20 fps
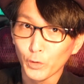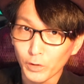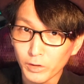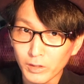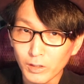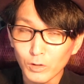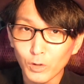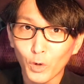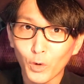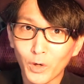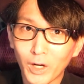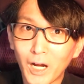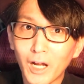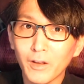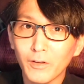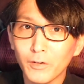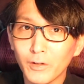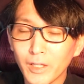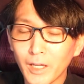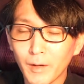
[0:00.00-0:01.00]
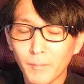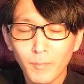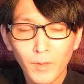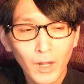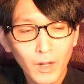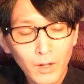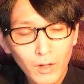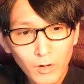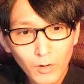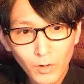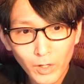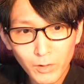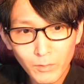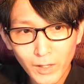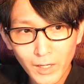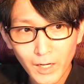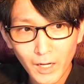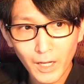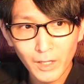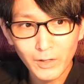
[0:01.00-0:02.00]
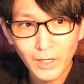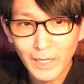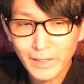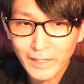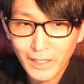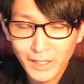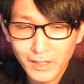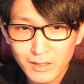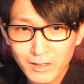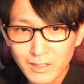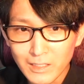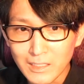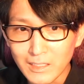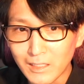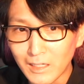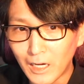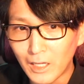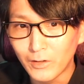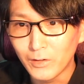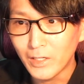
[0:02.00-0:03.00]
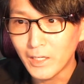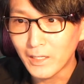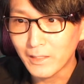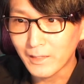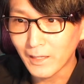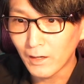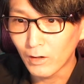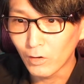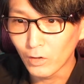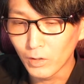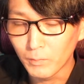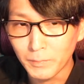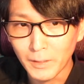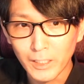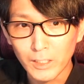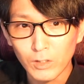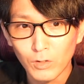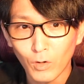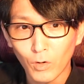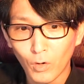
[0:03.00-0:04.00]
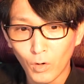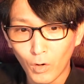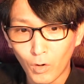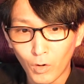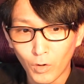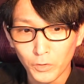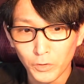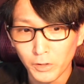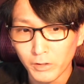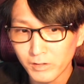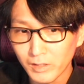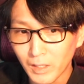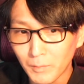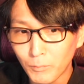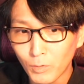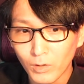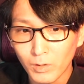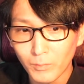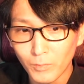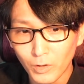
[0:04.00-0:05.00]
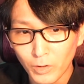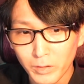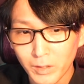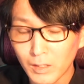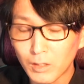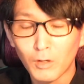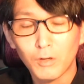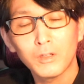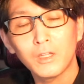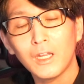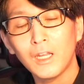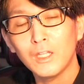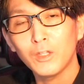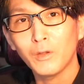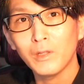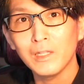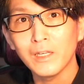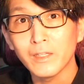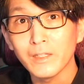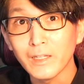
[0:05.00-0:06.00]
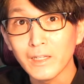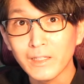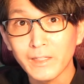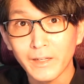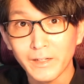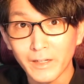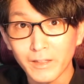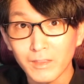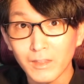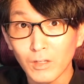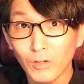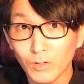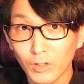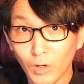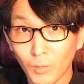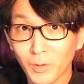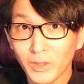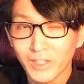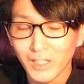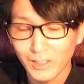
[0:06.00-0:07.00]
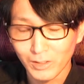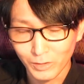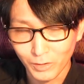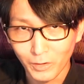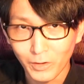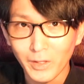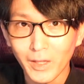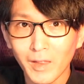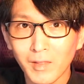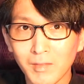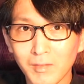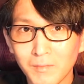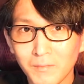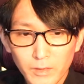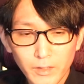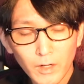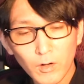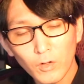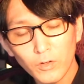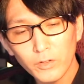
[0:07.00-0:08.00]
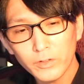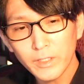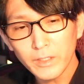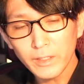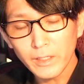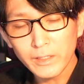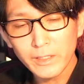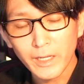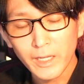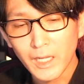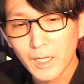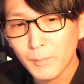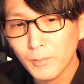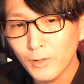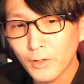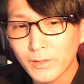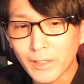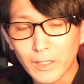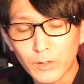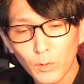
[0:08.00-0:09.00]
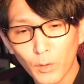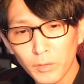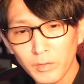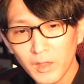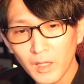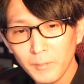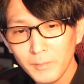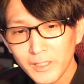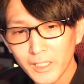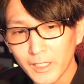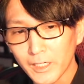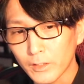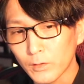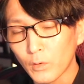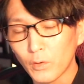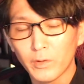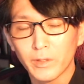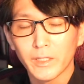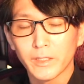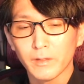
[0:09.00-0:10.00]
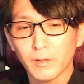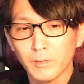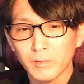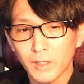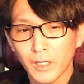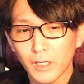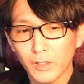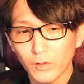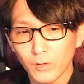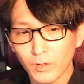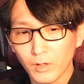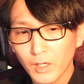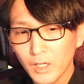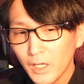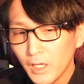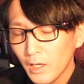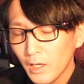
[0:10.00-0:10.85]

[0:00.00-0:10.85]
るっていうところがあるのでこれはあの新しいあの英単語の勉強方法として僕も積極的に取り入れていきたいなっていうふうに思っているところですでこの出てきた英文の妥当性みたいなところなんですけれど